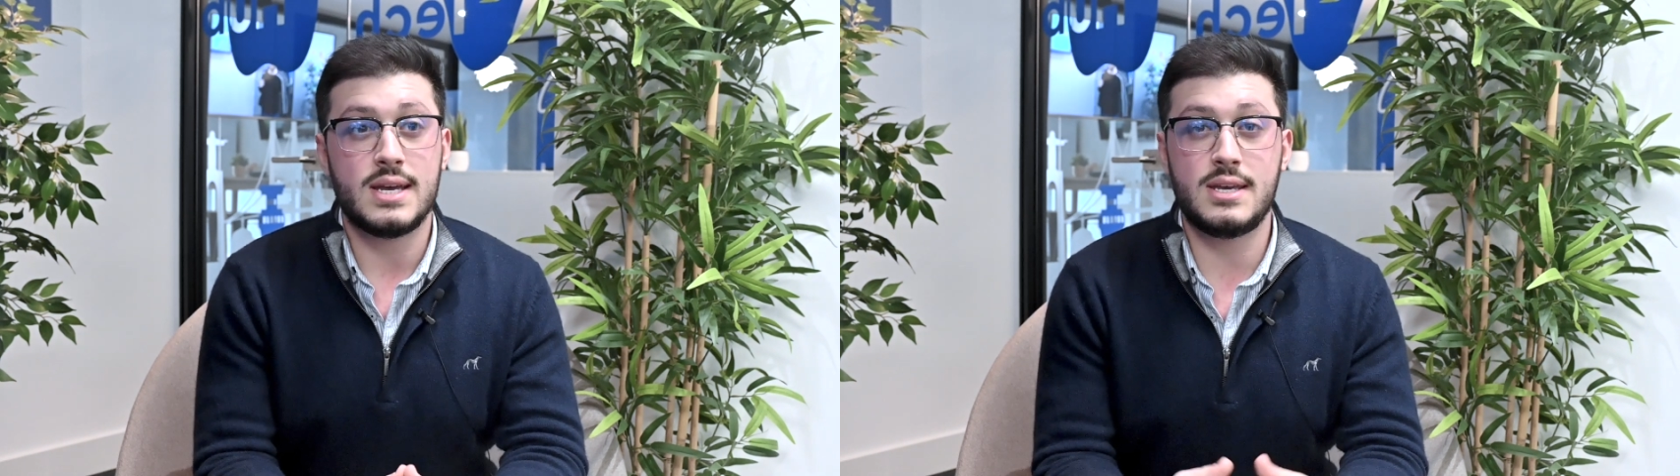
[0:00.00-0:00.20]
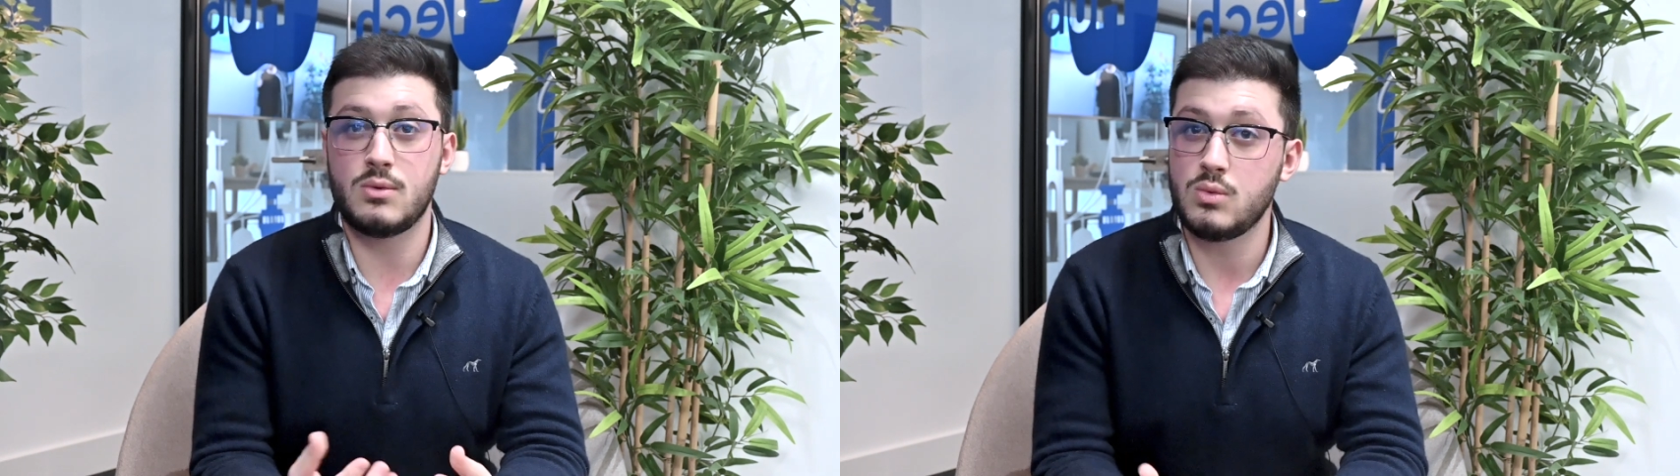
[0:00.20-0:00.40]

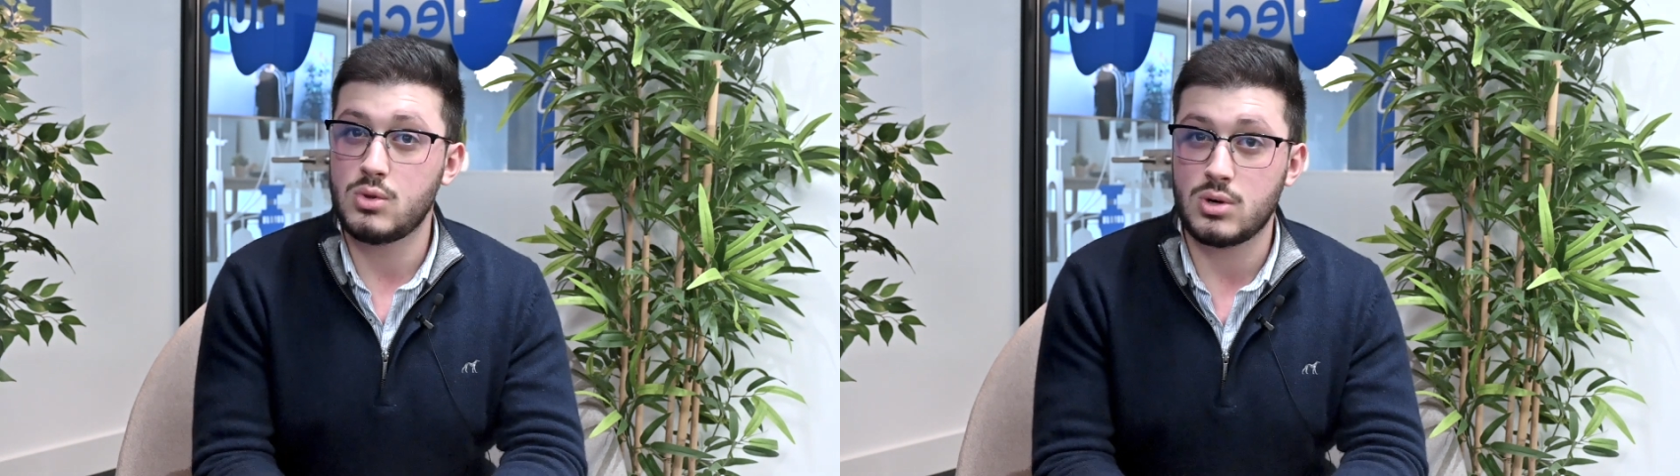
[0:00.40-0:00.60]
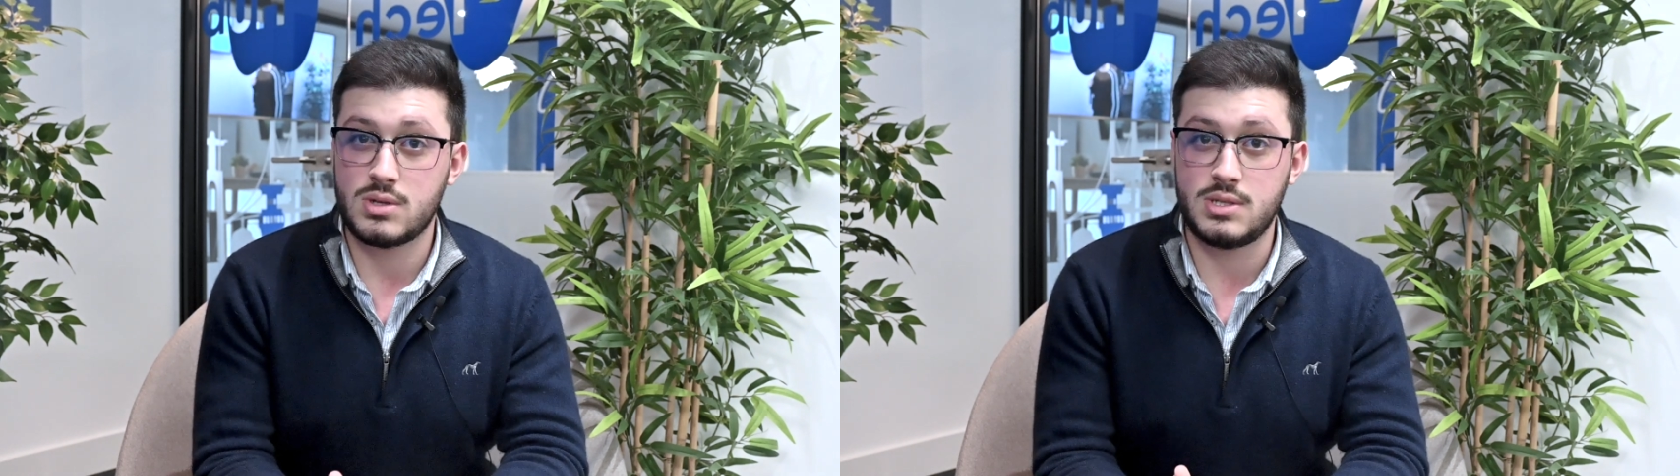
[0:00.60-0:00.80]
e um
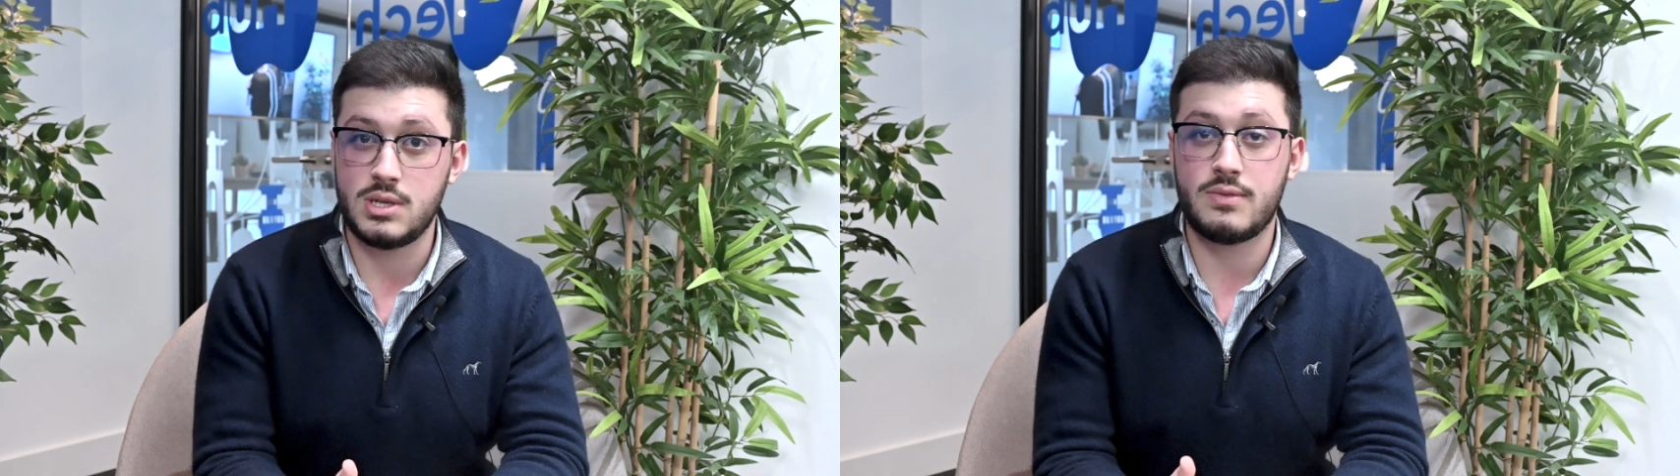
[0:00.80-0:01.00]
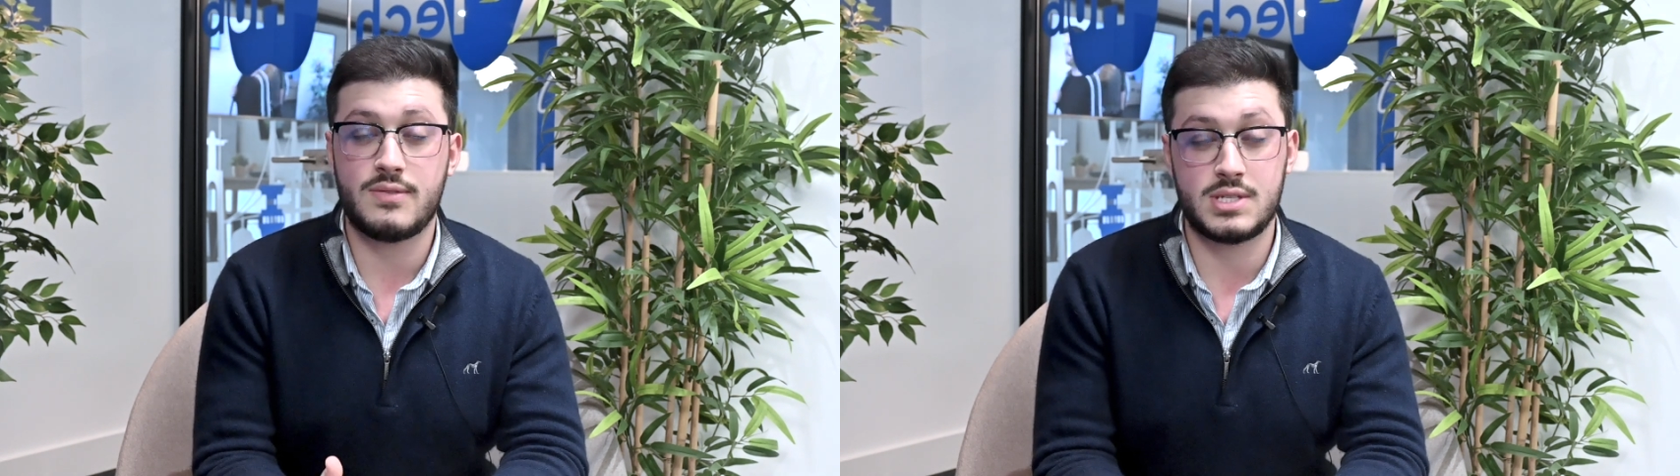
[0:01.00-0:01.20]

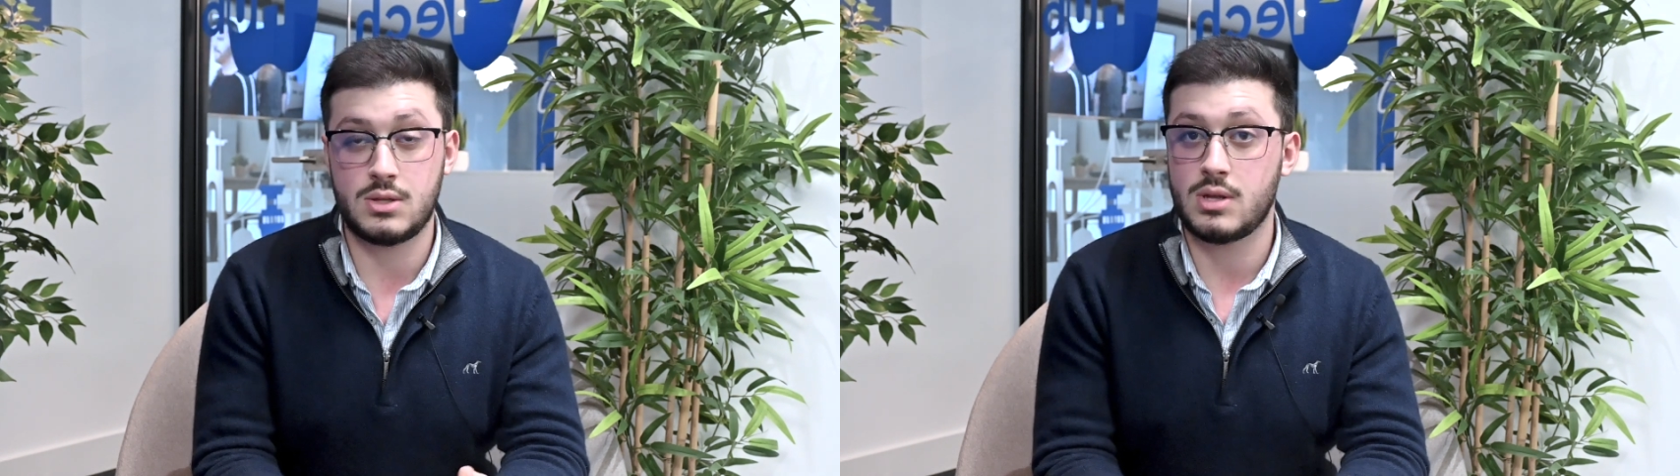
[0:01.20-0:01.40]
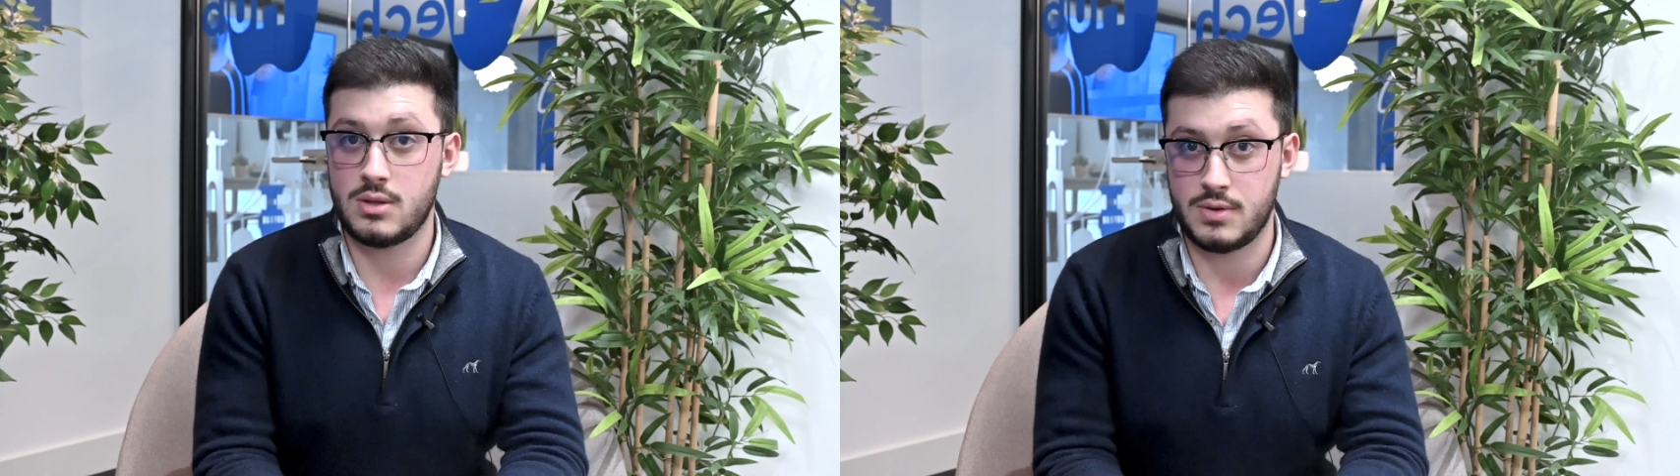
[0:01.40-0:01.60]
toquezinho vai fazer
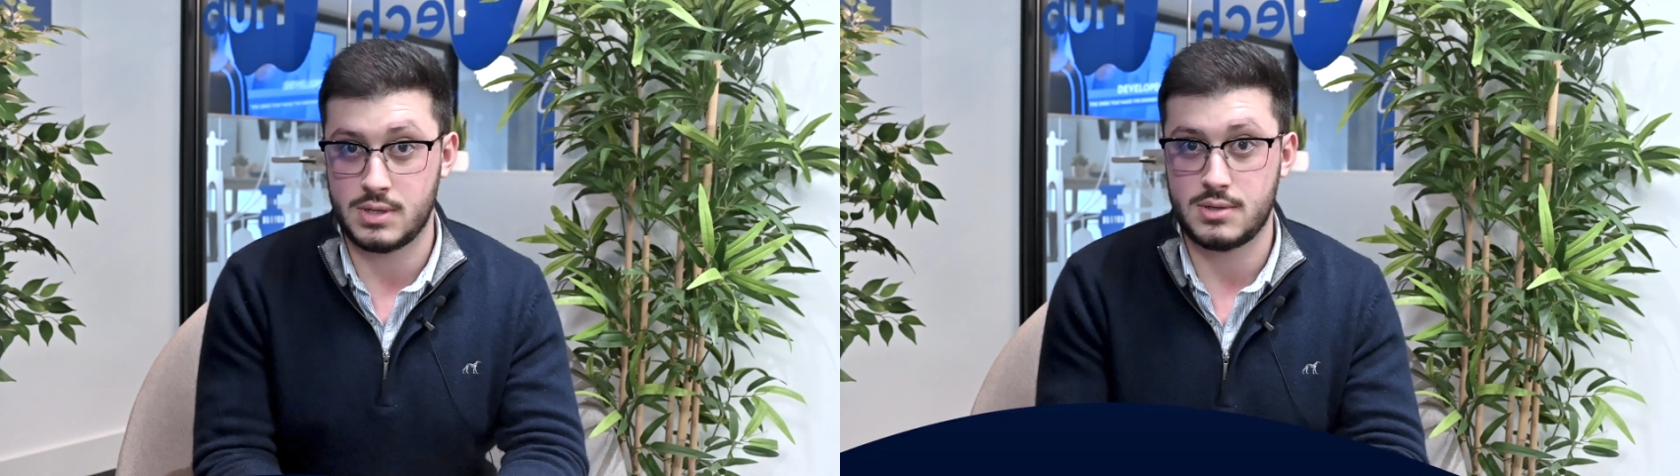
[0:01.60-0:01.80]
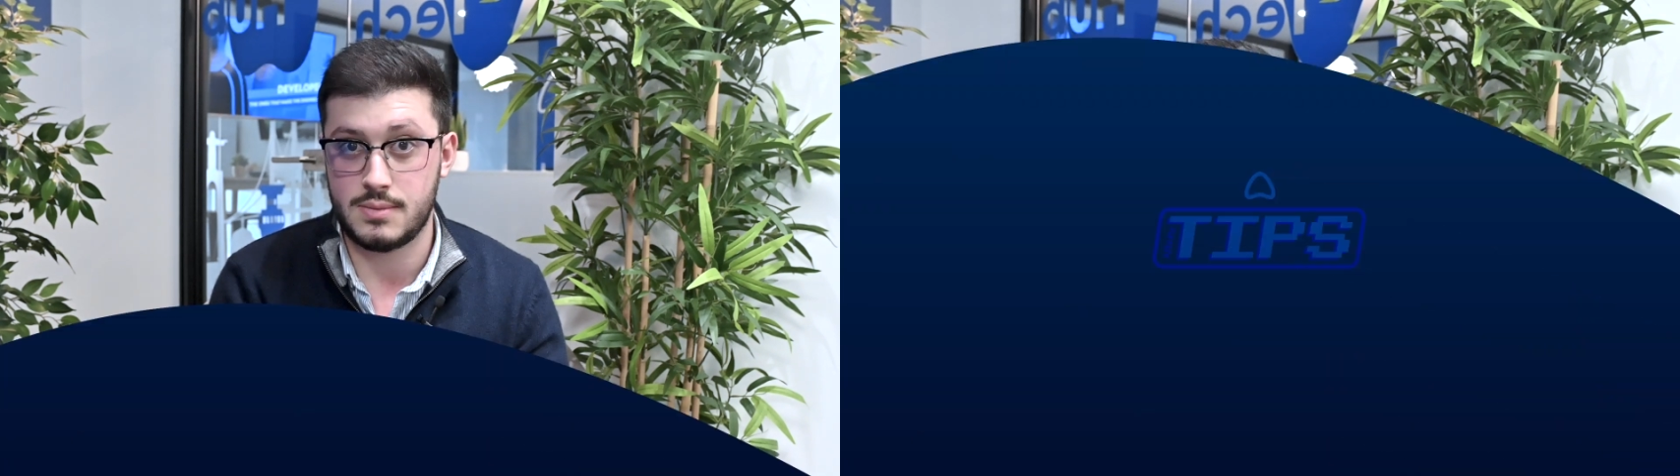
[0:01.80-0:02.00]
toda a diferença.